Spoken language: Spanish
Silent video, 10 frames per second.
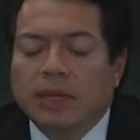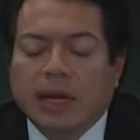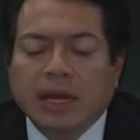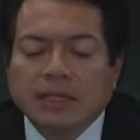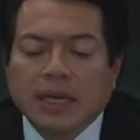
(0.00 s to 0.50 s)

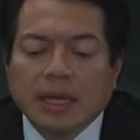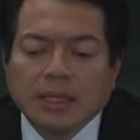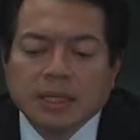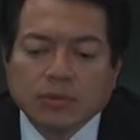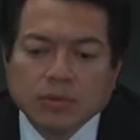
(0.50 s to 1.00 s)
Mira, esa
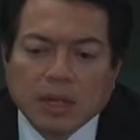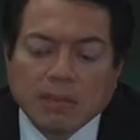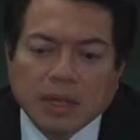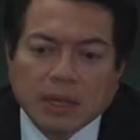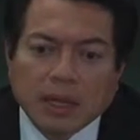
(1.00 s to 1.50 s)
ese es
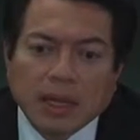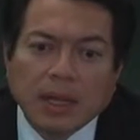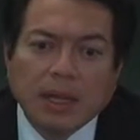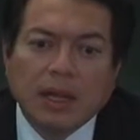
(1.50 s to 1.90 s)
justamente